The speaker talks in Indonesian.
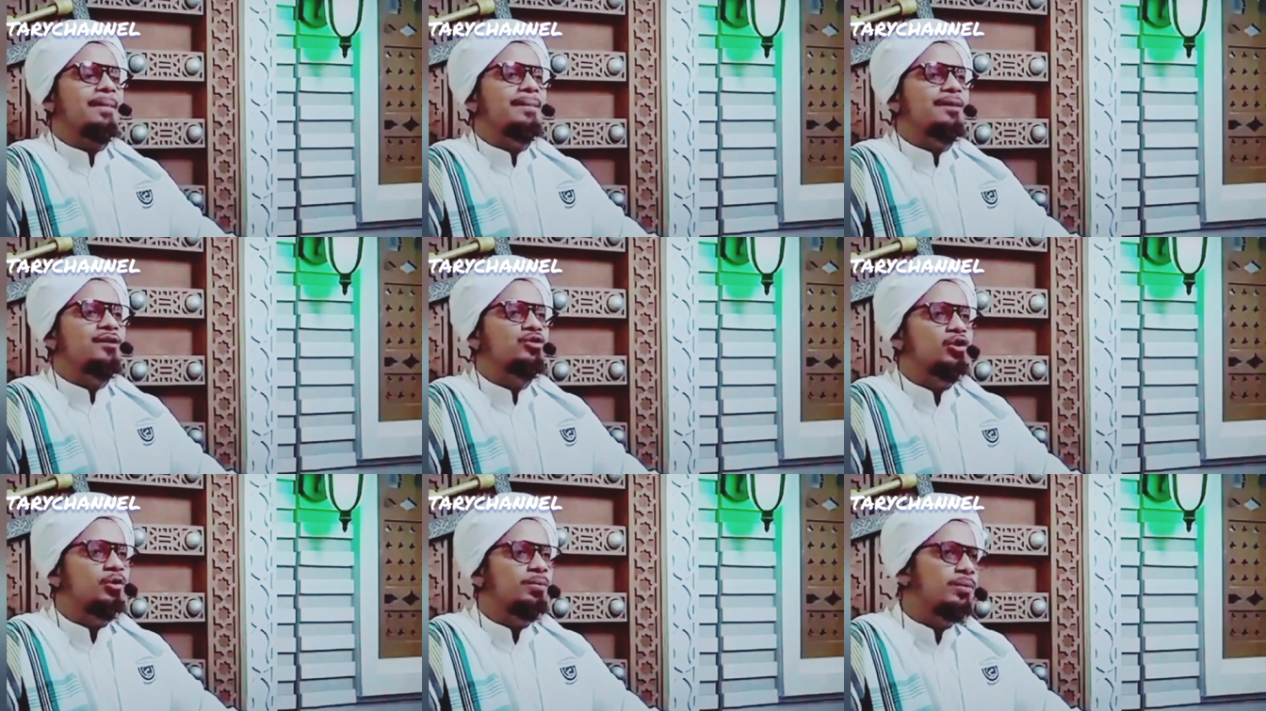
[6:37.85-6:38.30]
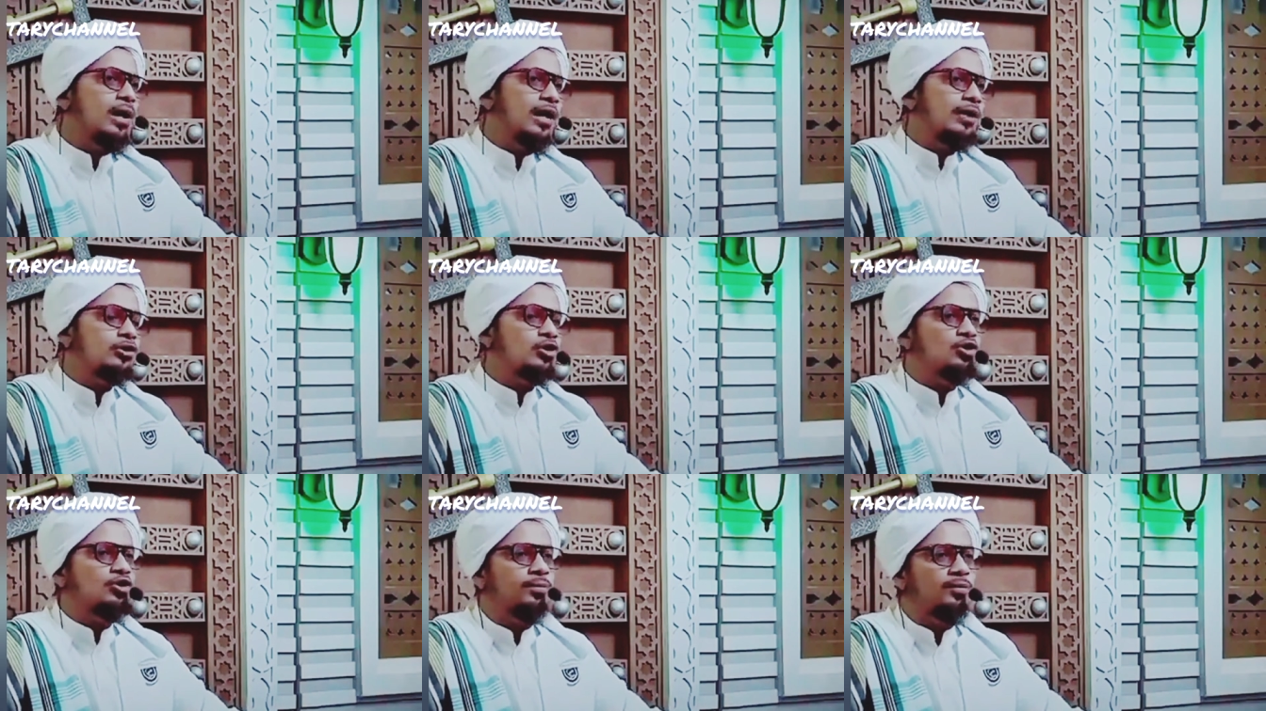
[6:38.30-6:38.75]
habis
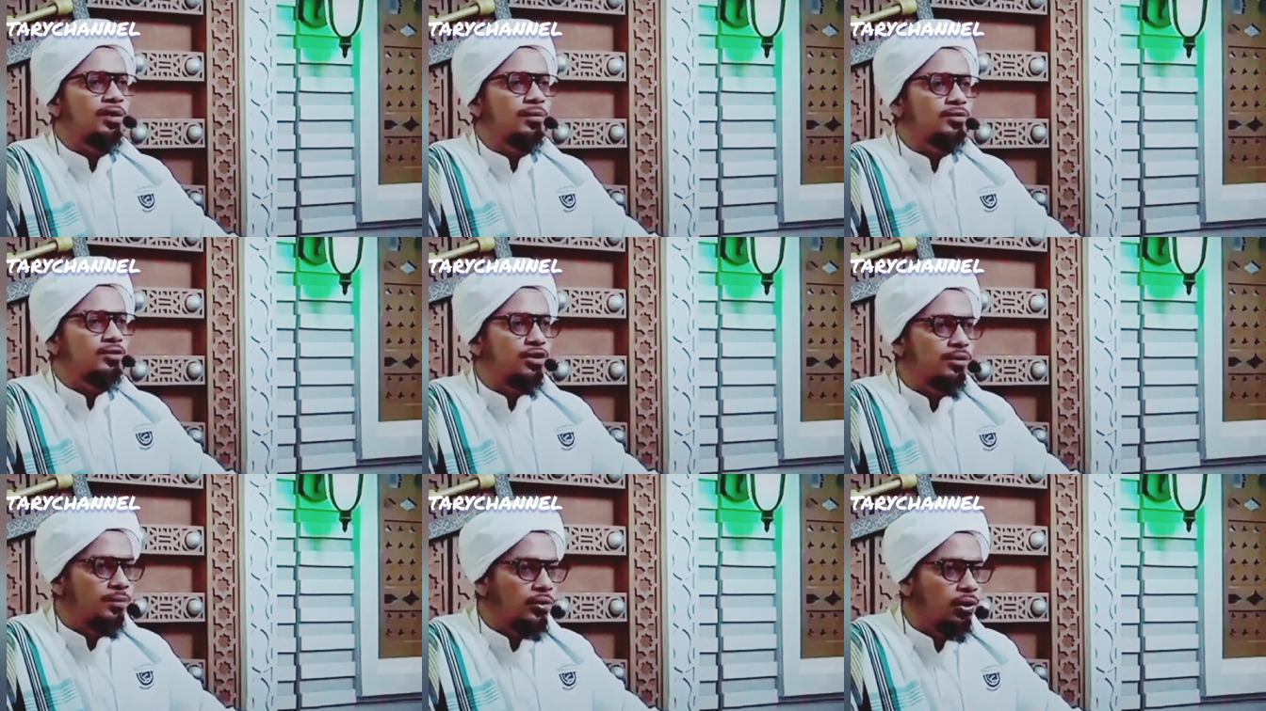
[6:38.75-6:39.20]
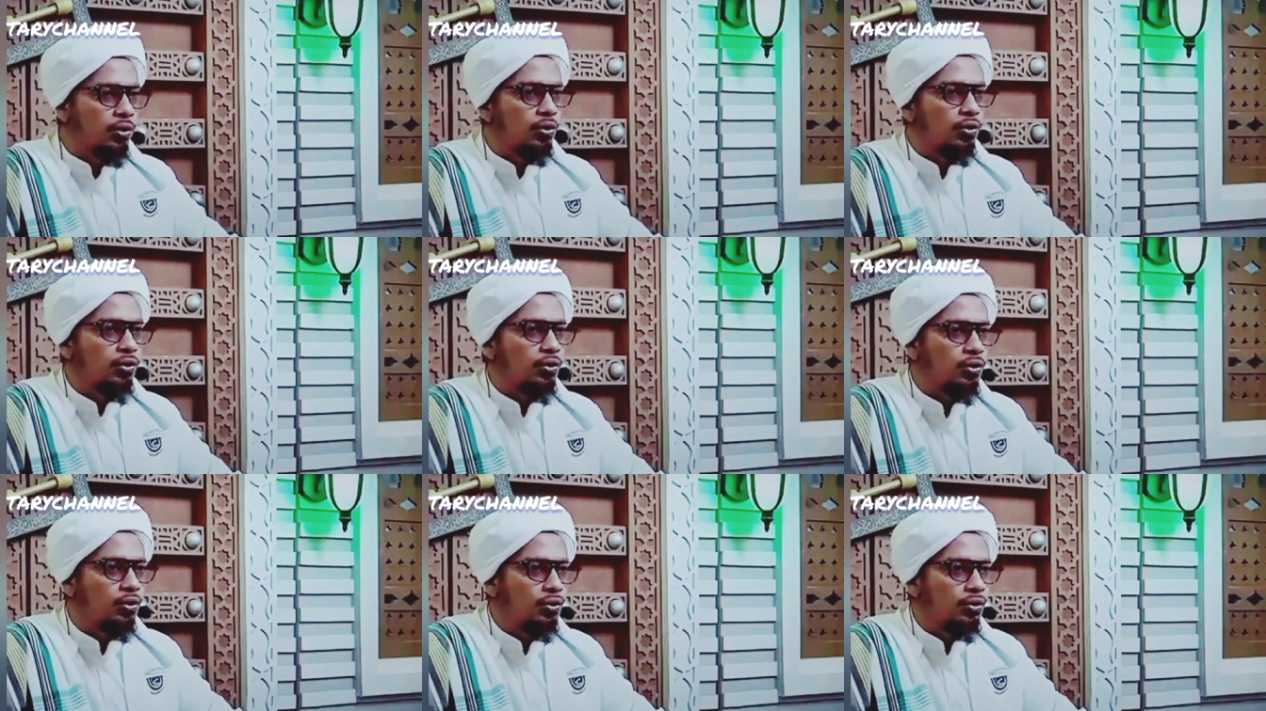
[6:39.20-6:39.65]
subuh atau sebelum
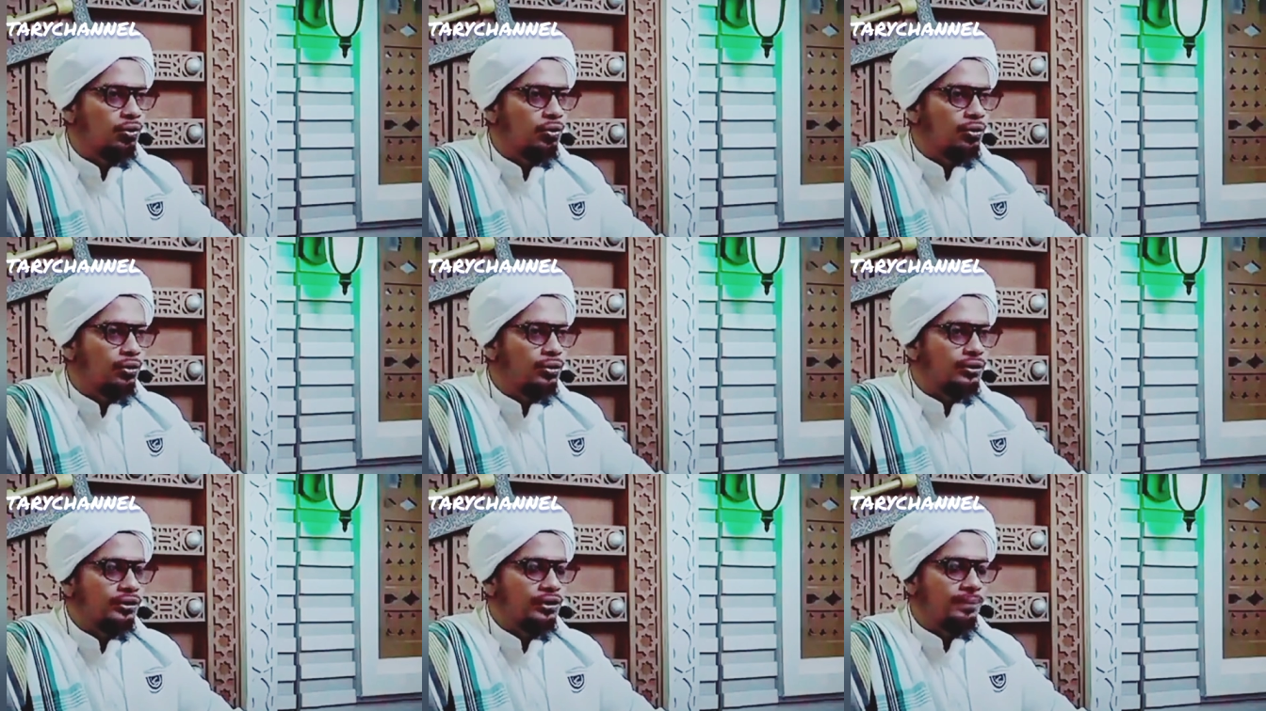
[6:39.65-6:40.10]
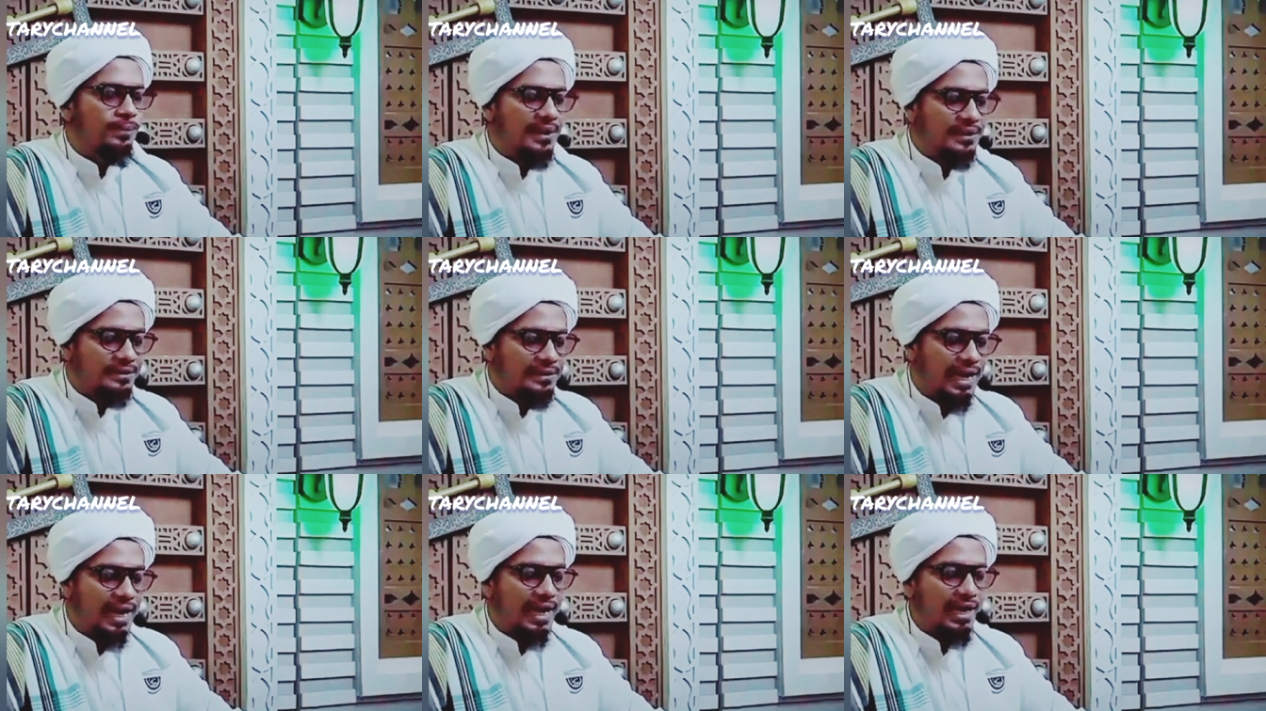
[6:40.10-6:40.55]
subuh
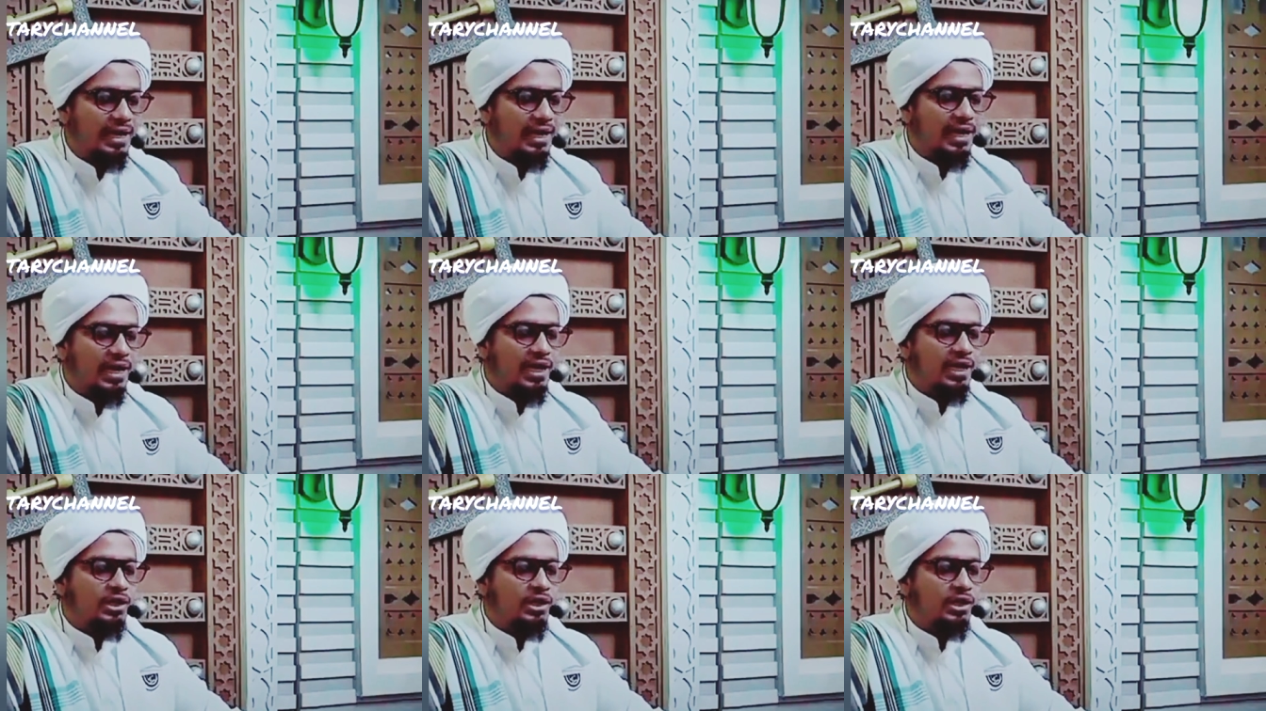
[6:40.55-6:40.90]
dibaca